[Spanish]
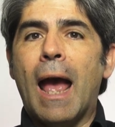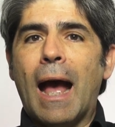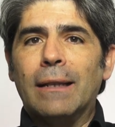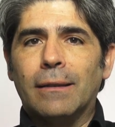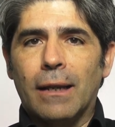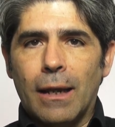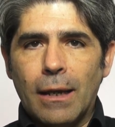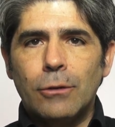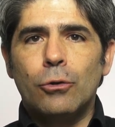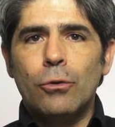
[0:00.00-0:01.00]

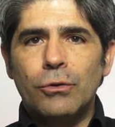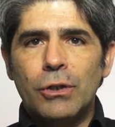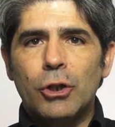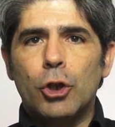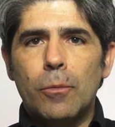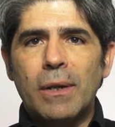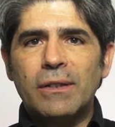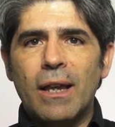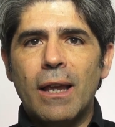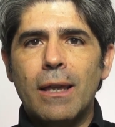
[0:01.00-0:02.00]
Ante estos
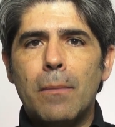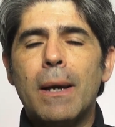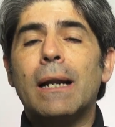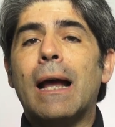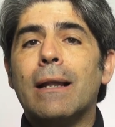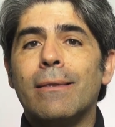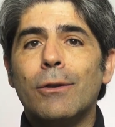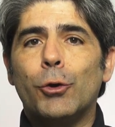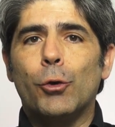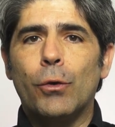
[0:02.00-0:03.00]
síntomas hay que llamar al
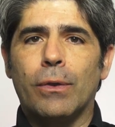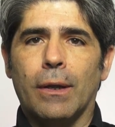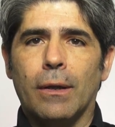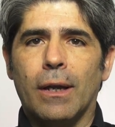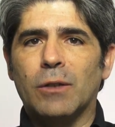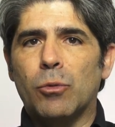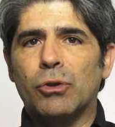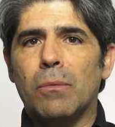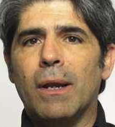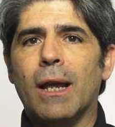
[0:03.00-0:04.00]
112. Es
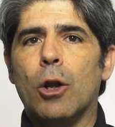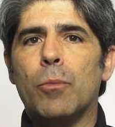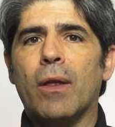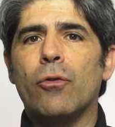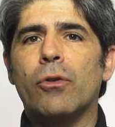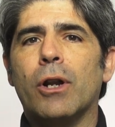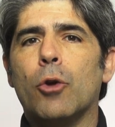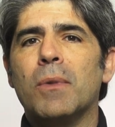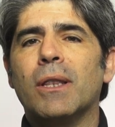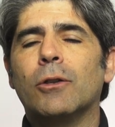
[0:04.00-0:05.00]
posible que el operador
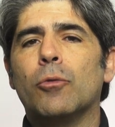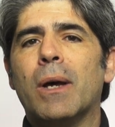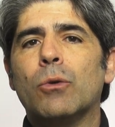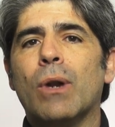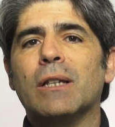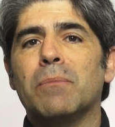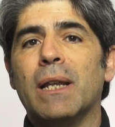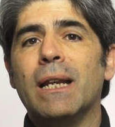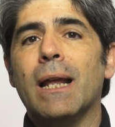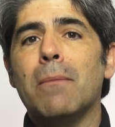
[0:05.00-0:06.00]
recomiende tomar una
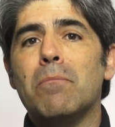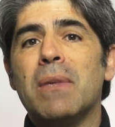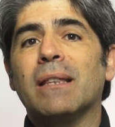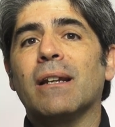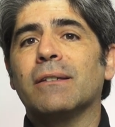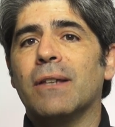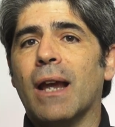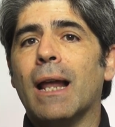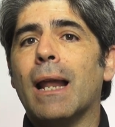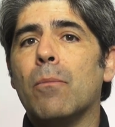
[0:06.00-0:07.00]
aspirina mientras
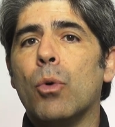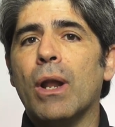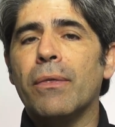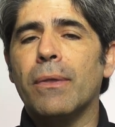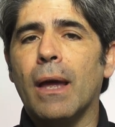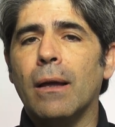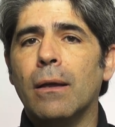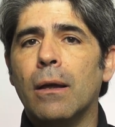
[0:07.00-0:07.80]
llega la ambulancia.